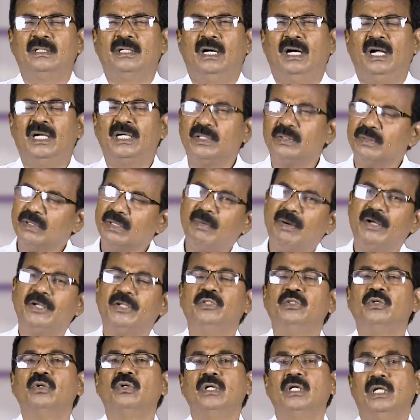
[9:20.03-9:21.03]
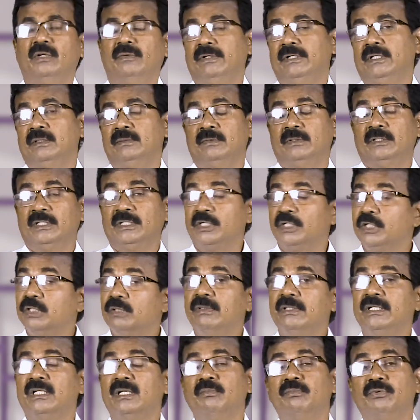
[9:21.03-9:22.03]
ஆண்டவர் நாம் அறிந்து கொள்ள வேண்டும் அவருடைய
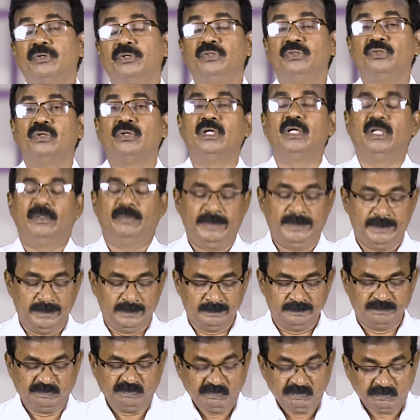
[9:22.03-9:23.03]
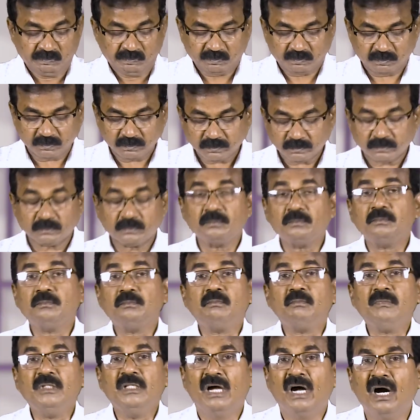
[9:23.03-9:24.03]
கிருபை நாம் புரிந்து கொள்ள வேண்டும்
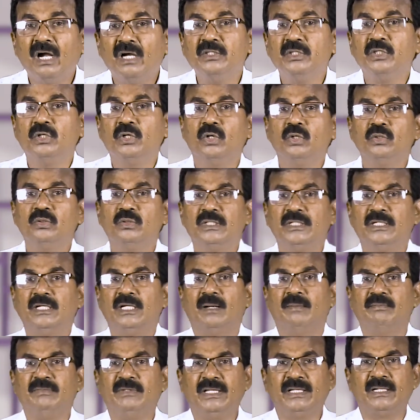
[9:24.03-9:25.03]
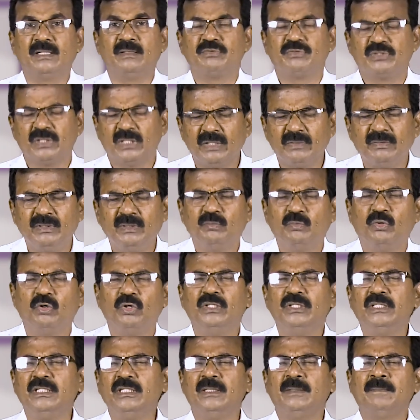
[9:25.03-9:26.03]
ஆண்டவரோடு கூட நாம் நேரம் செலவிடும்
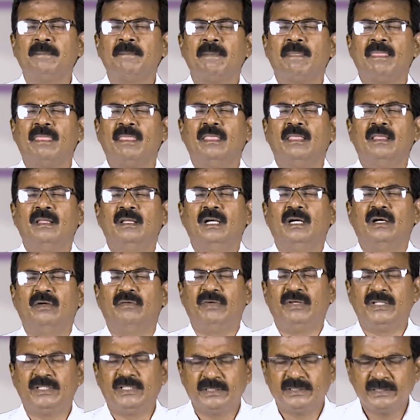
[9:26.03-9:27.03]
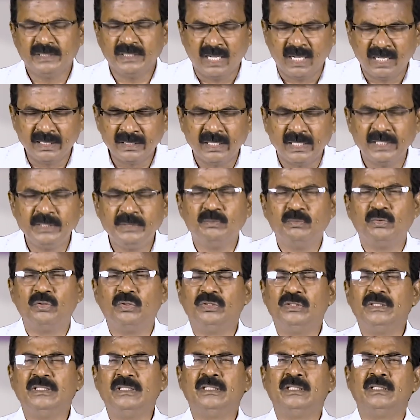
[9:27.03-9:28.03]
பொழுது அவர் வேதத்தை ஆராயும்
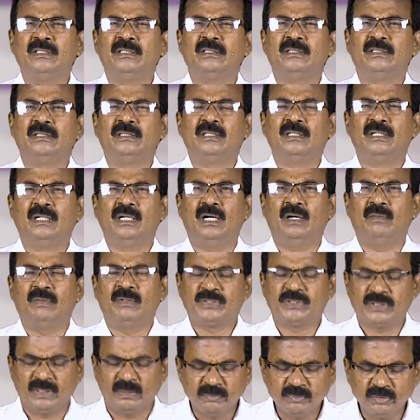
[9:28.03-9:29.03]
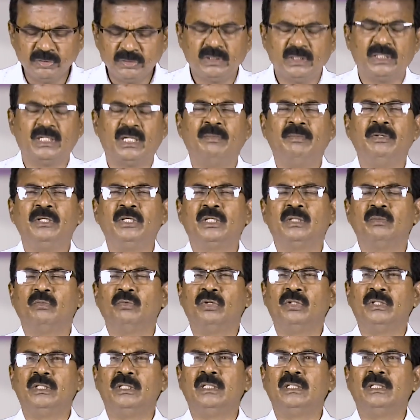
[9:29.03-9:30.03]
பொழுது அவர் சமூகத்தில் நாம் இருக்கும்
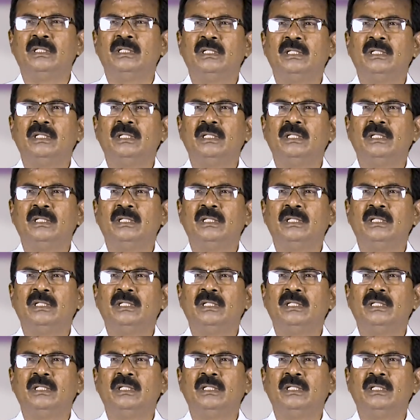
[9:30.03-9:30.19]
பொழுது